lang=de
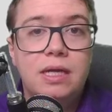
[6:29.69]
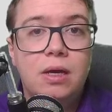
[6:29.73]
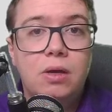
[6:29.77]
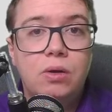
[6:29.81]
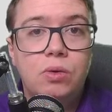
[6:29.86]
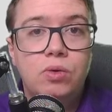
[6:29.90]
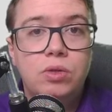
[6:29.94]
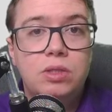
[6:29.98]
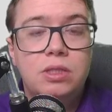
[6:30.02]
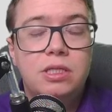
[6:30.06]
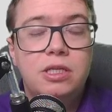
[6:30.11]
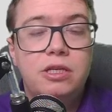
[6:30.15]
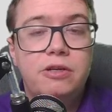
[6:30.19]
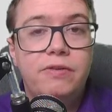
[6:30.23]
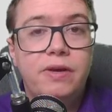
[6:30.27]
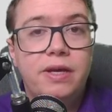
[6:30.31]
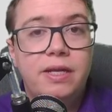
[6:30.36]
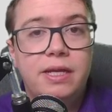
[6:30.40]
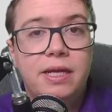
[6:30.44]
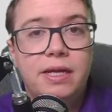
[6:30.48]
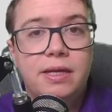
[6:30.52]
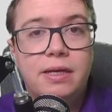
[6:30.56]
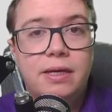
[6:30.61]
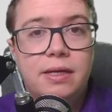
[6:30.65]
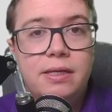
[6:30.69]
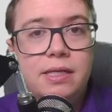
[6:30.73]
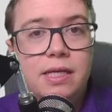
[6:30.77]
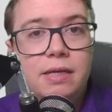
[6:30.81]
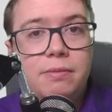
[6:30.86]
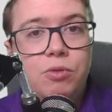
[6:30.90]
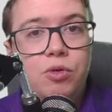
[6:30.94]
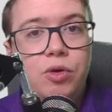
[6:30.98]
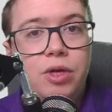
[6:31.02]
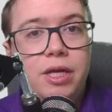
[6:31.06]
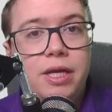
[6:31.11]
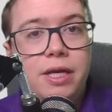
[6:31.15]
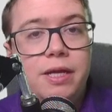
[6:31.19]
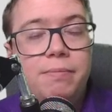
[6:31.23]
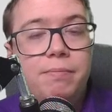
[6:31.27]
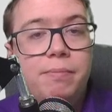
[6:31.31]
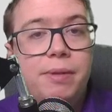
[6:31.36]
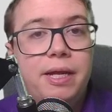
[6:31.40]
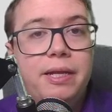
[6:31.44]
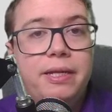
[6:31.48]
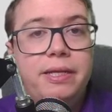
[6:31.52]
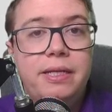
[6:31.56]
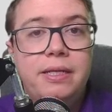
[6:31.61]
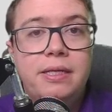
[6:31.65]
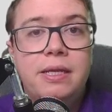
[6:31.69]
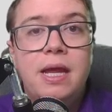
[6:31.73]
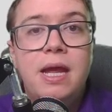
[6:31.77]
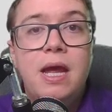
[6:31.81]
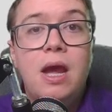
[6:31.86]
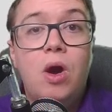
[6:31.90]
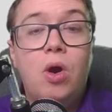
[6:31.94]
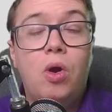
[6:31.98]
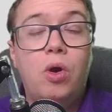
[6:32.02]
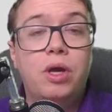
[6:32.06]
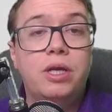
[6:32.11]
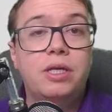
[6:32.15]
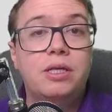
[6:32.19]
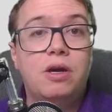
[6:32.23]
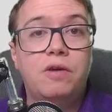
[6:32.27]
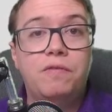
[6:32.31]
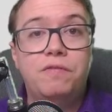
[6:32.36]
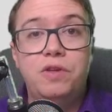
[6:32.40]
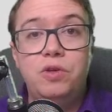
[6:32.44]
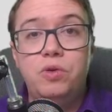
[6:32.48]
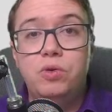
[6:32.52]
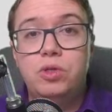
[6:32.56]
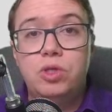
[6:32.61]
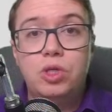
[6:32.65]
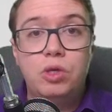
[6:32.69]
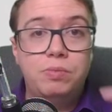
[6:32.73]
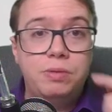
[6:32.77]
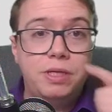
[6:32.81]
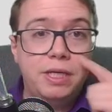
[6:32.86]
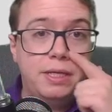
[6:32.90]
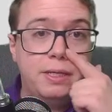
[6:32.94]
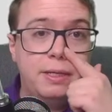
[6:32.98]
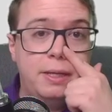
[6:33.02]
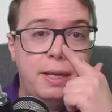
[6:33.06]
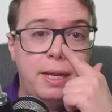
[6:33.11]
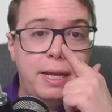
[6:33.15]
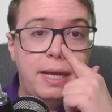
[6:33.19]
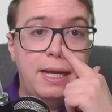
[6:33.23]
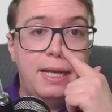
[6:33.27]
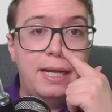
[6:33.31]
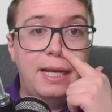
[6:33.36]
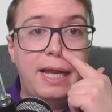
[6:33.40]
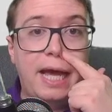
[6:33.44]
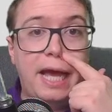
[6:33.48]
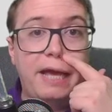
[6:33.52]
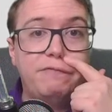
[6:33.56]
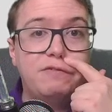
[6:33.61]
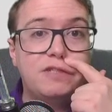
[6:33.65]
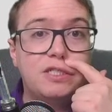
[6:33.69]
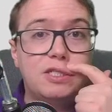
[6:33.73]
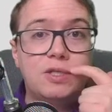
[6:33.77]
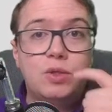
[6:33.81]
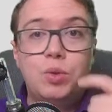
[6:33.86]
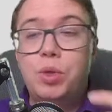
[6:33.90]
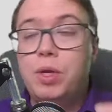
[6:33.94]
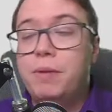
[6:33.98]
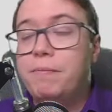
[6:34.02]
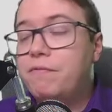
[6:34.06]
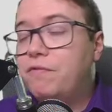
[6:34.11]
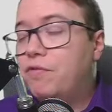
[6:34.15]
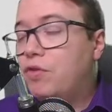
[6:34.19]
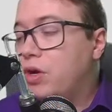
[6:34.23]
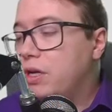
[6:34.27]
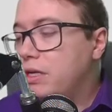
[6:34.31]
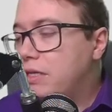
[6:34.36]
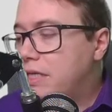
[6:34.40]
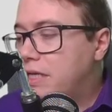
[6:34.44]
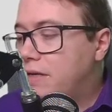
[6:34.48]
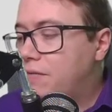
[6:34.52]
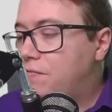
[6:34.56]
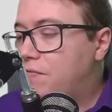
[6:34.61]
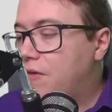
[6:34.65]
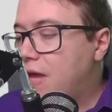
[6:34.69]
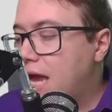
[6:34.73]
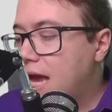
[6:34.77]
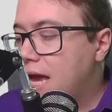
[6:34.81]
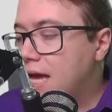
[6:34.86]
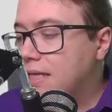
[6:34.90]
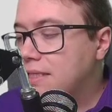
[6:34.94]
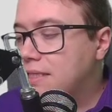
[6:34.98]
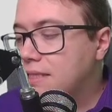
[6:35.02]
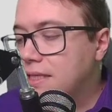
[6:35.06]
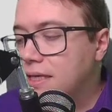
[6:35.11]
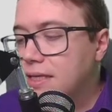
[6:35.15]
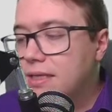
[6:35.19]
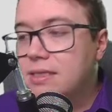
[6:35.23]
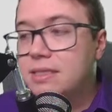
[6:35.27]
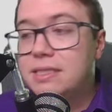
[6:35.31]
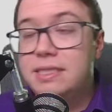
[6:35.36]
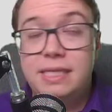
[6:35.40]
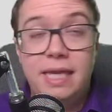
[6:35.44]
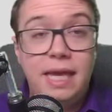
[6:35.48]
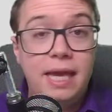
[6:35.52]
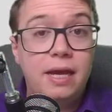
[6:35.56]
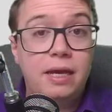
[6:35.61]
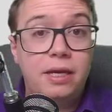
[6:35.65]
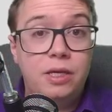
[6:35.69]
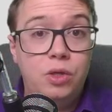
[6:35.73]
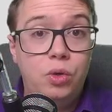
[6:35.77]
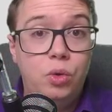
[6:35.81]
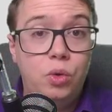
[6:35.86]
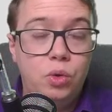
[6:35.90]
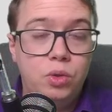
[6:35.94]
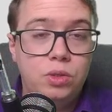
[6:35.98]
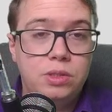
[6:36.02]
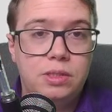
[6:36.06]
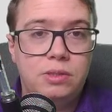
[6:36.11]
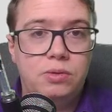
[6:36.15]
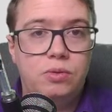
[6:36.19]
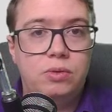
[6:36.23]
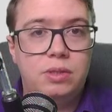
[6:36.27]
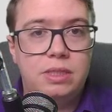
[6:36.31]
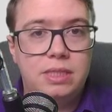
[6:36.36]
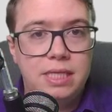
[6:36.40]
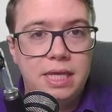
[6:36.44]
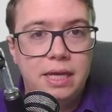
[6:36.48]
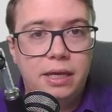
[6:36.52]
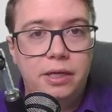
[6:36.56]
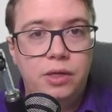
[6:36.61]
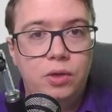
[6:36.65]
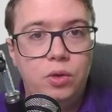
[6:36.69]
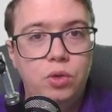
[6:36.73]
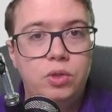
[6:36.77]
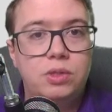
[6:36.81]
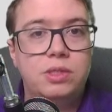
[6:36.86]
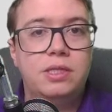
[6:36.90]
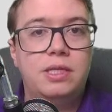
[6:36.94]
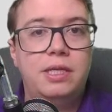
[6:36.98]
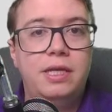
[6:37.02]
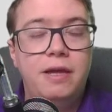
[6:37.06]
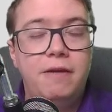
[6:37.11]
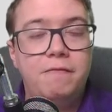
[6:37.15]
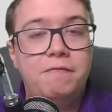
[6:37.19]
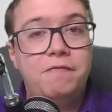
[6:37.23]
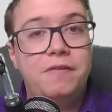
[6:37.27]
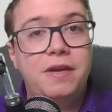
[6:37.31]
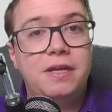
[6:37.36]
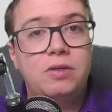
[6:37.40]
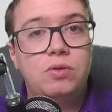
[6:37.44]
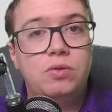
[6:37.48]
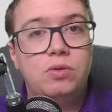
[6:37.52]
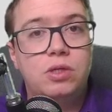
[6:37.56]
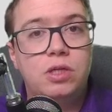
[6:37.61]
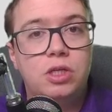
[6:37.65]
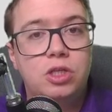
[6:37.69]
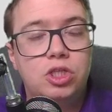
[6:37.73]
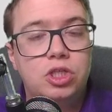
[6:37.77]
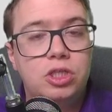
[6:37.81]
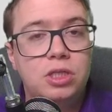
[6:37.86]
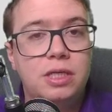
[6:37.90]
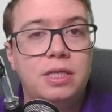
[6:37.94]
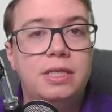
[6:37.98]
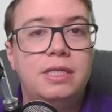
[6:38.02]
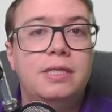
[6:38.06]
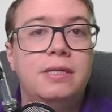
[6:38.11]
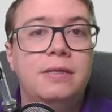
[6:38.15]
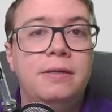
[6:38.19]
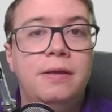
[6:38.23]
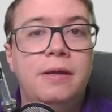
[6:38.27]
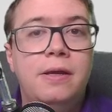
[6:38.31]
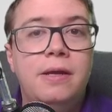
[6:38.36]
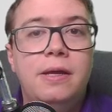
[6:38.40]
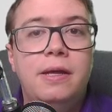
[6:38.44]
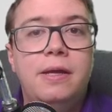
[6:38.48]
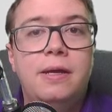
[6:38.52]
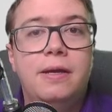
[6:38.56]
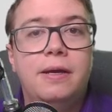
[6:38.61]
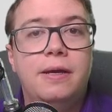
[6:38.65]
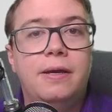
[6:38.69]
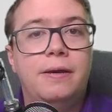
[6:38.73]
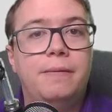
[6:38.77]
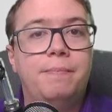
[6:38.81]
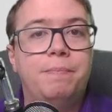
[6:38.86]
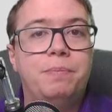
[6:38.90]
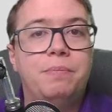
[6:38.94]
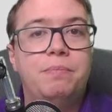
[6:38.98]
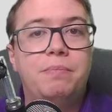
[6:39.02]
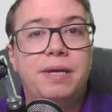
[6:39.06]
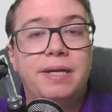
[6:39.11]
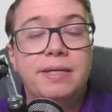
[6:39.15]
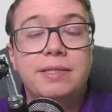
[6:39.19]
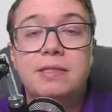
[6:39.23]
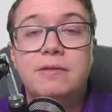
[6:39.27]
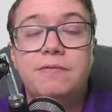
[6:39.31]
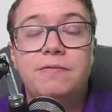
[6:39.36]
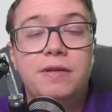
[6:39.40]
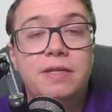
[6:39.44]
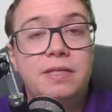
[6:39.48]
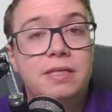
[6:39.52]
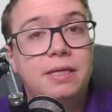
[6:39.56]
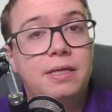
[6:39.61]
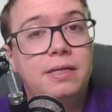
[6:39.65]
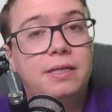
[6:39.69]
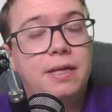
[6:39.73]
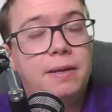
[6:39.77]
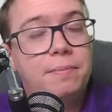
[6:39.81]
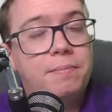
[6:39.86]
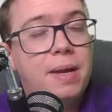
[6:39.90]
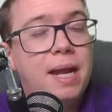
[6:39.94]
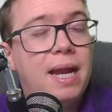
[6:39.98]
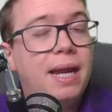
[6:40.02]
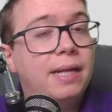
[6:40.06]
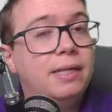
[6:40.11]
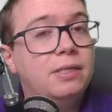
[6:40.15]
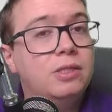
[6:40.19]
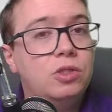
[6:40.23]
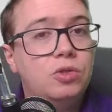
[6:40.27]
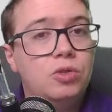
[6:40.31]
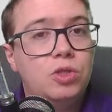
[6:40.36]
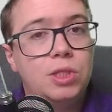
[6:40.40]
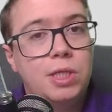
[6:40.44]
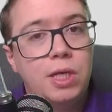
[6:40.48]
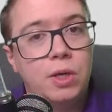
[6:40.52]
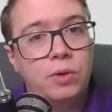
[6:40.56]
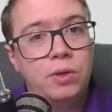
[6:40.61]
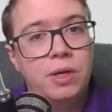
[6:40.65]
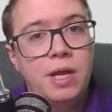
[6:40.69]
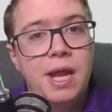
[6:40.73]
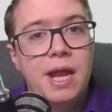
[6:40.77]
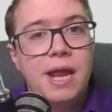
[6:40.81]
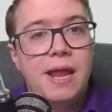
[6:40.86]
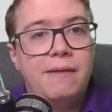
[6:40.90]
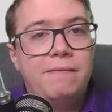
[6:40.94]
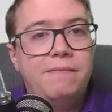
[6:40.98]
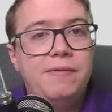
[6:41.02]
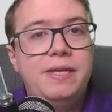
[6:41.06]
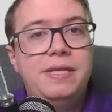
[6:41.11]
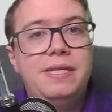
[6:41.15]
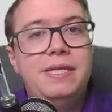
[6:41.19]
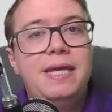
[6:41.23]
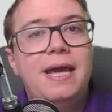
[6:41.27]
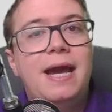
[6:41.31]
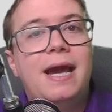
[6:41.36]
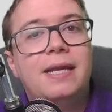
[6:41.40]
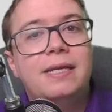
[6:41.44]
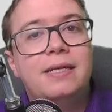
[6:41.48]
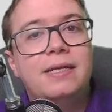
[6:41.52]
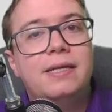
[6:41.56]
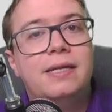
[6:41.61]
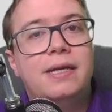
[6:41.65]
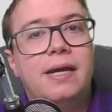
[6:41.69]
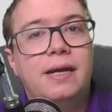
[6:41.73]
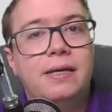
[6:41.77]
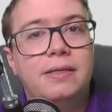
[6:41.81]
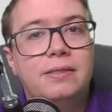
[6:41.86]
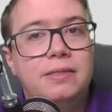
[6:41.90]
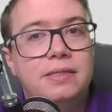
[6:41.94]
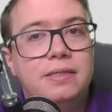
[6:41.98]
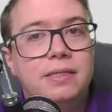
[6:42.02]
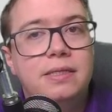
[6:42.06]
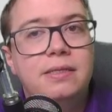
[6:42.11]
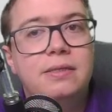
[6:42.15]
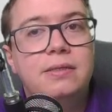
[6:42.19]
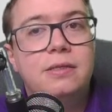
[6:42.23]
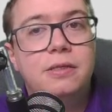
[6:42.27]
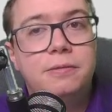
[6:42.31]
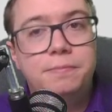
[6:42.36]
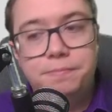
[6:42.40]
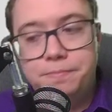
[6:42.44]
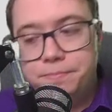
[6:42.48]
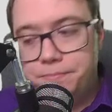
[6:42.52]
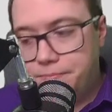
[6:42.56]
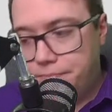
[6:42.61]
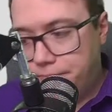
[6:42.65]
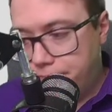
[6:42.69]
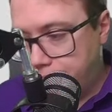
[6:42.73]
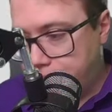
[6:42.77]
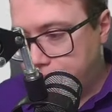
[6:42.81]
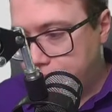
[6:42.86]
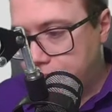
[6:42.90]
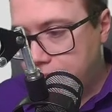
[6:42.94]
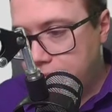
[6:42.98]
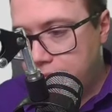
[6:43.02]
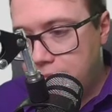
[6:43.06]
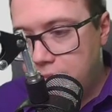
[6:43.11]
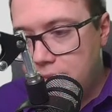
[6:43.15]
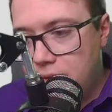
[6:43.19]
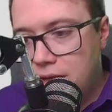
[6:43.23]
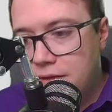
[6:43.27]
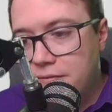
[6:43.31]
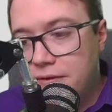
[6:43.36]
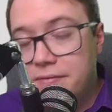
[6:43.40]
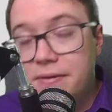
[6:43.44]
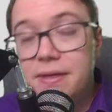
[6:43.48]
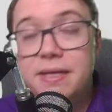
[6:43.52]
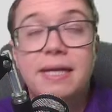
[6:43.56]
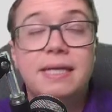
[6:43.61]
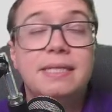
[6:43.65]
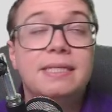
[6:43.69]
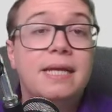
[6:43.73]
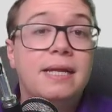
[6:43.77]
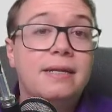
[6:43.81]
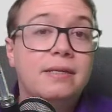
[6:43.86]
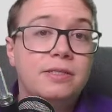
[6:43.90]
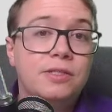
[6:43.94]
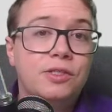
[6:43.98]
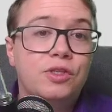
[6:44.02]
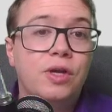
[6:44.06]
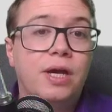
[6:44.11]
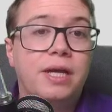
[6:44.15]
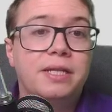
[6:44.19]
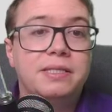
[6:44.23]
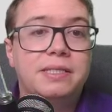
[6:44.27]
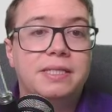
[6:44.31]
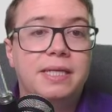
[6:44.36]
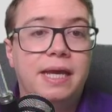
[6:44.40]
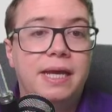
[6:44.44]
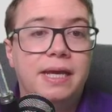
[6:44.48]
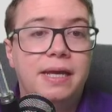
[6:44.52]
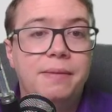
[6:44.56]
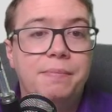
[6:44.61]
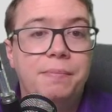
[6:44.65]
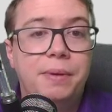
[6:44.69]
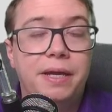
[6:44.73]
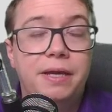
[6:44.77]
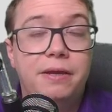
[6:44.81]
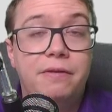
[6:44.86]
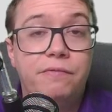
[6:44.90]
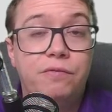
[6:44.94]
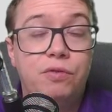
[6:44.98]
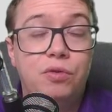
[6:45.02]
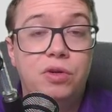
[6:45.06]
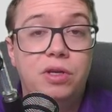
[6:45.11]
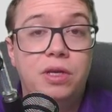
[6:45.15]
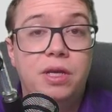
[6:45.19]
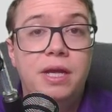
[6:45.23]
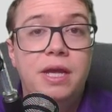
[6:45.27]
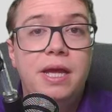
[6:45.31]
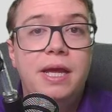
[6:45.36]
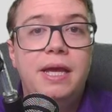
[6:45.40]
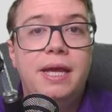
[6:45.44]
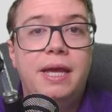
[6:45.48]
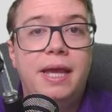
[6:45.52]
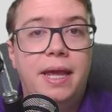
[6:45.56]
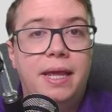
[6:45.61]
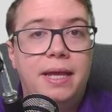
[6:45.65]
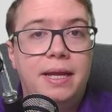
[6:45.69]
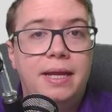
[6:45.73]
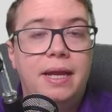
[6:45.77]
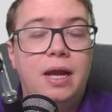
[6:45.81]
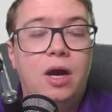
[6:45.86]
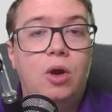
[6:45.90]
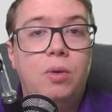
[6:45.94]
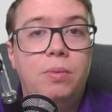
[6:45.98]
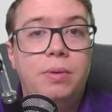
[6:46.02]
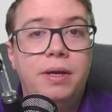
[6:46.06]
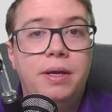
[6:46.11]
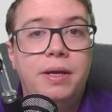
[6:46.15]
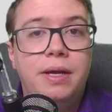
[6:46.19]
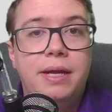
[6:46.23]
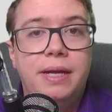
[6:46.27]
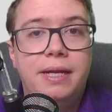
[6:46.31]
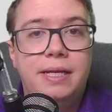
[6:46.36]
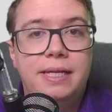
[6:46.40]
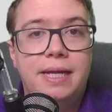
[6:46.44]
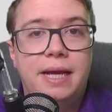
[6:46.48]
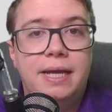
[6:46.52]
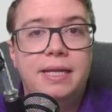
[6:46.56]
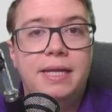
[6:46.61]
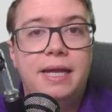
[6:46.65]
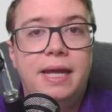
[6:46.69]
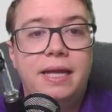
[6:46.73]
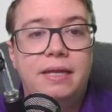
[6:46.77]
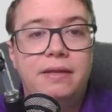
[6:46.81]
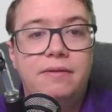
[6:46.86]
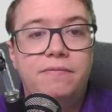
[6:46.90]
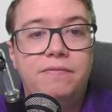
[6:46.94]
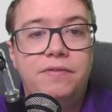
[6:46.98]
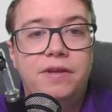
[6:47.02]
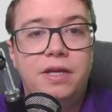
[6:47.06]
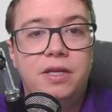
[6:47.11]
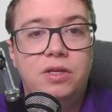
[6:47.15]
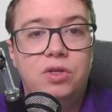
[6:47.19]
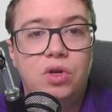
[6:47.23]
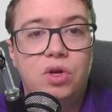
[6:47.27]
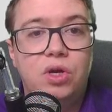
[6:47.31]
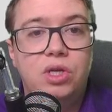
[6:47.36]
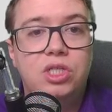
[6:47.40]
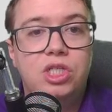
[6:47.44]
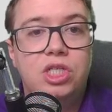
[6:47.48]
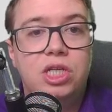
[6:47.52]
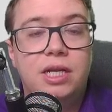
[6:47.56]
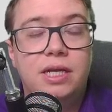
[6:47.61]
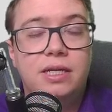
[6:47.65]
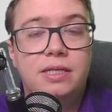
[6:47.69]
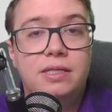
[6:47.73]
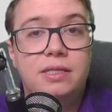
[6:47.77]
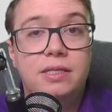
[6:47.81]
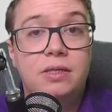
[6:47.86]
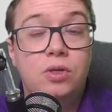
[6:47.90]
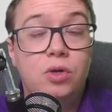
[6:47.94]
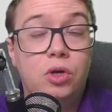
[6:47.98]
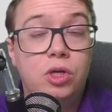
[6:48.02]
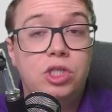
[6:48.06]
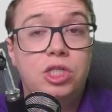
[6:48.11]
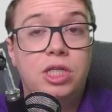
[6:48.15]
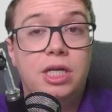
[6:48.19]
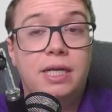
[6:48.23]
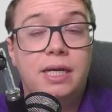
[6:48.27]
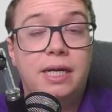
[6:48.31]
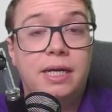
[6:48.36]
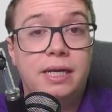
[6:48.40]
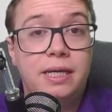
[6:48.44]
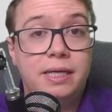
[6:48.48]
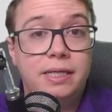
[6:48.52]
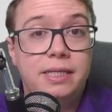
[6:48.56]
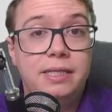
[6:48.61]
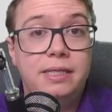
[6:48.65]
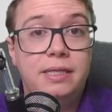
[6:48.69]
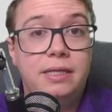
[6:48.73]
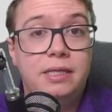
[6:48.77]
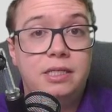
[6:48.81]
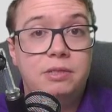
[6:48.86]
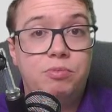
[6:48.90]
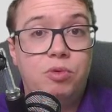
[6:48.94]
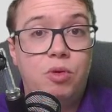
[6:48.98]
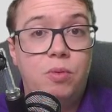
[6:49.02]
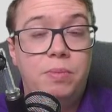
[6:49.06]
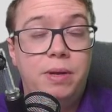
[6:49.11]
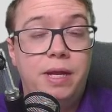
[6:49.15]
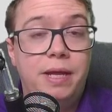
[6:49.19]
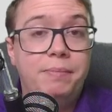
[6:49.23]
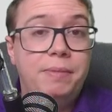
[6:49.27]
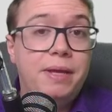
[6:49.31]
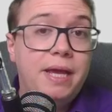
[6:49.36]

August, die Querdenker-Demo hier in Berlin, euch auf YouTube den Livestream von diversen seriösen und seriösen hier fett unterstrichen ähm, Pressevertretern mal anzuschauen, wie die angegangen sind wenn man das alles zur Anzeige bringen würde, ich glaube, dann hätten wir Deutschland, in Deutschland ein richtiges Problem.